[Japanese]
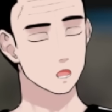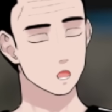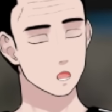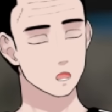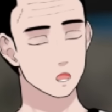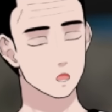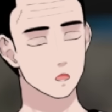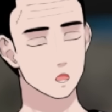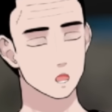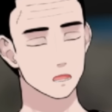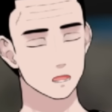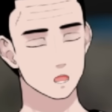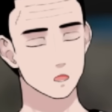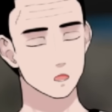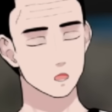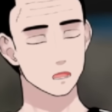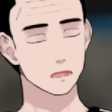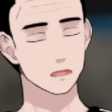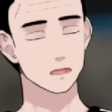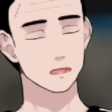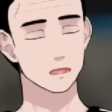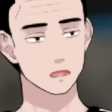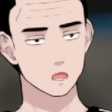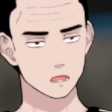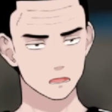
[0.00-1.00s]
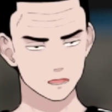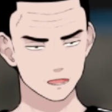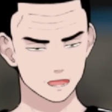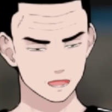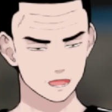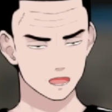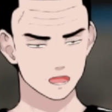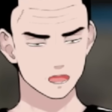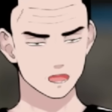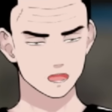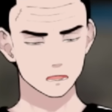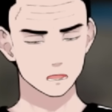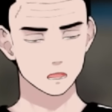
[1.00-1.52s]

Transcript: く感じなかったそれぞれ